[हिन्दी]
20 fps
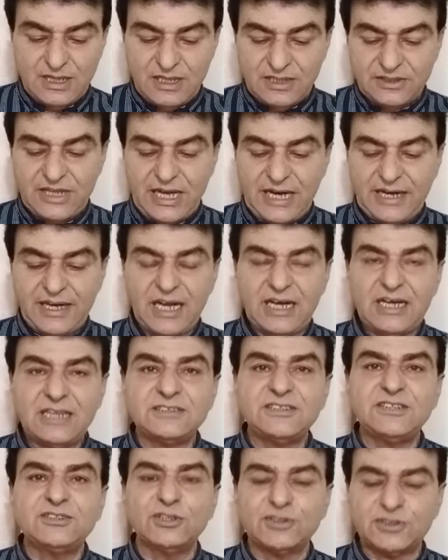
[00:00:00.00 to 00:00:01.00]
दानियाल
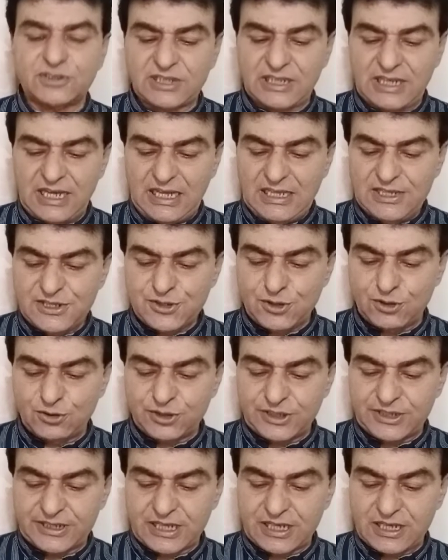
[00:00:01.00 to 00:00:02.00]
अजीज़ और तलाल
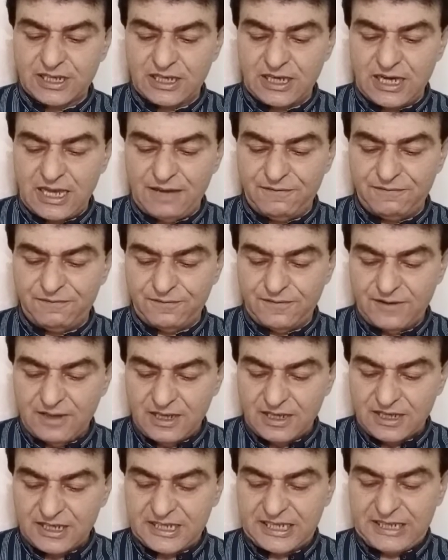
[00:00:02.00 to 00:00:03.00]
चौधरी के खिलाफ
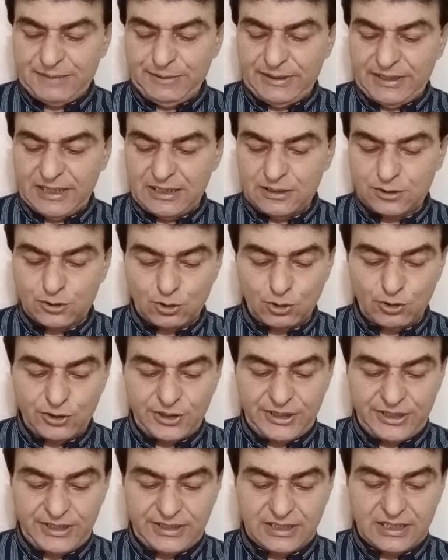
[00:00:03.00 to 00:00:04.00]
क्रिमिनल
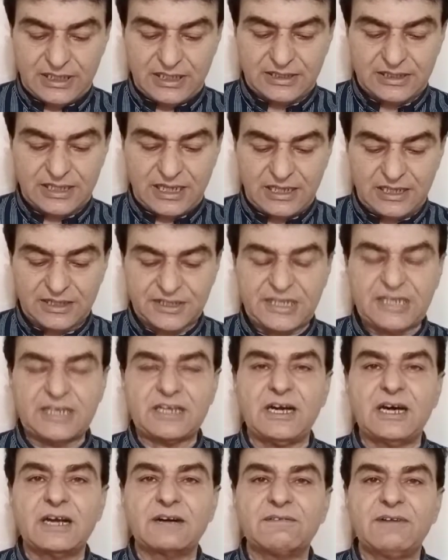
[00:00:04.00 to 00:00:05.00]
तोहन अदालत की
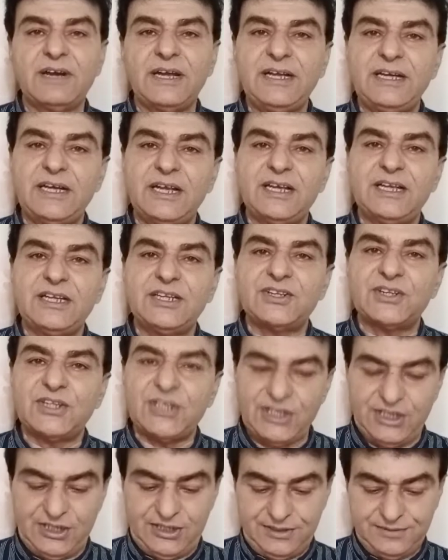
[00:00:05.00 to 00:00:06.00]
कार्रवाई नहीं
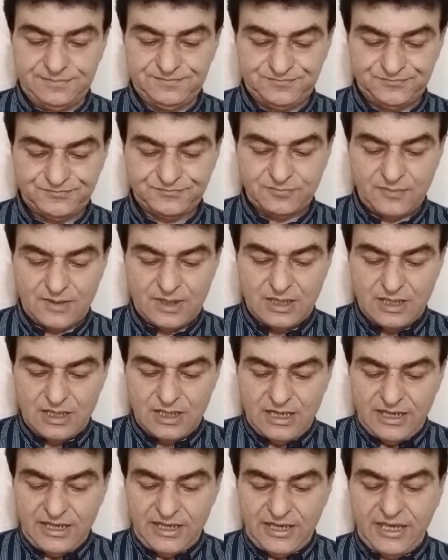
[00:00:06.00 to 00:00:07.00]
थी
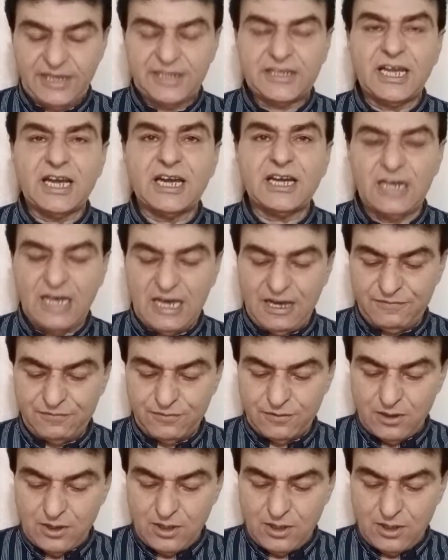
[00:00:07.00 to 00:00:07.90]
इनके खिलाफ